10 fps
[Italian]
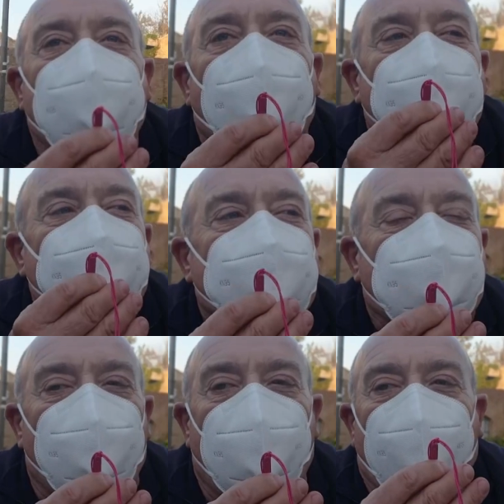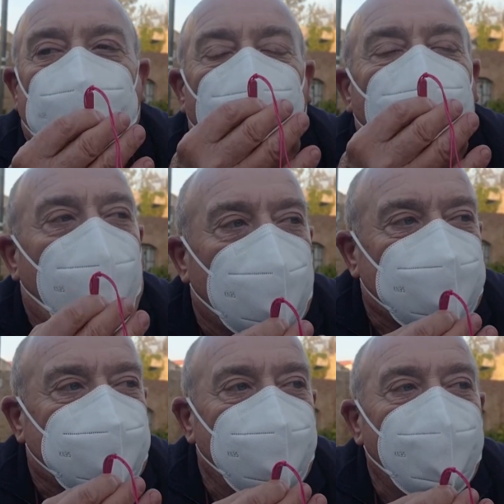non esistono i
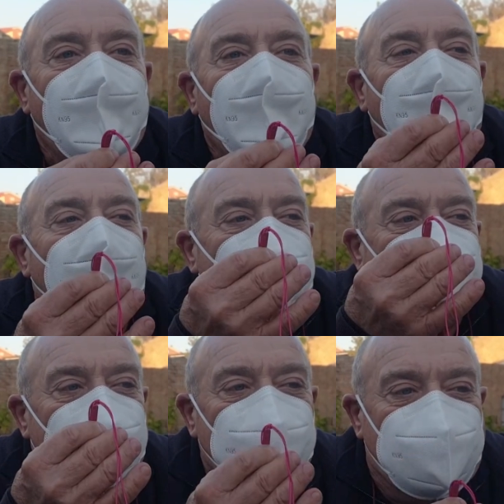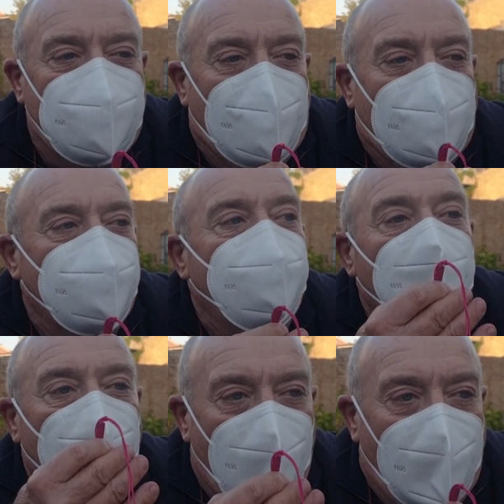presupposti essenziali
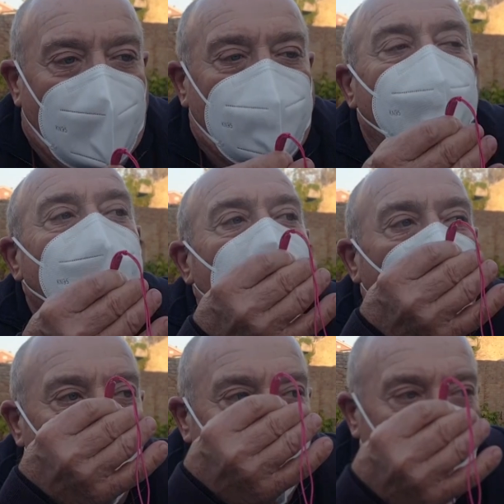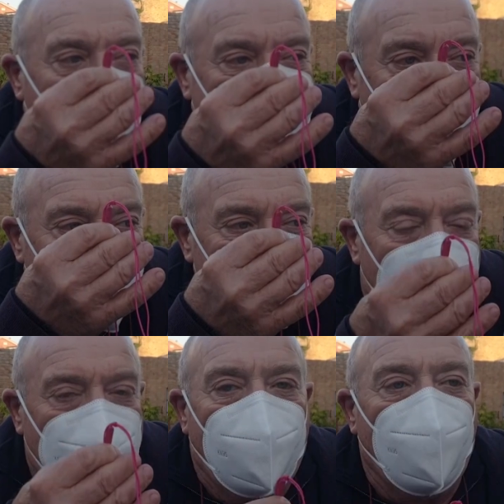quali una strategia a
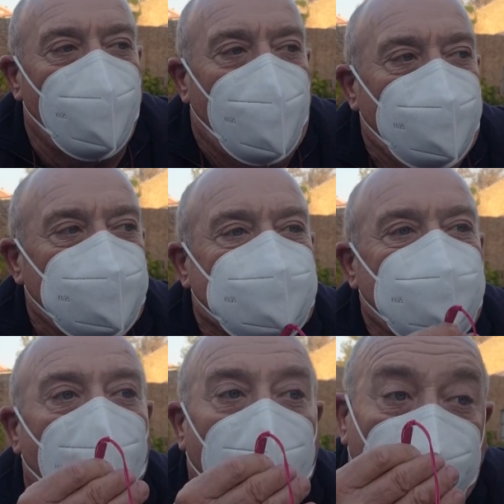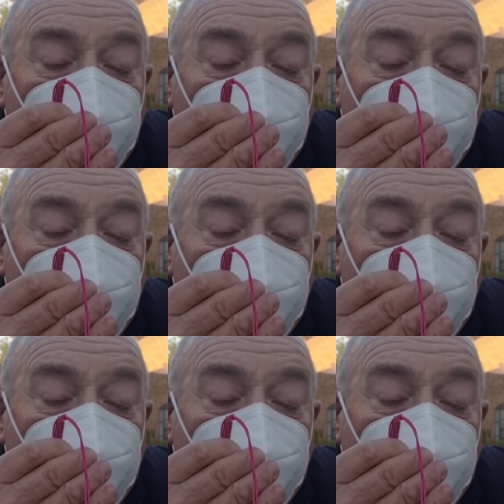livello urbanistico e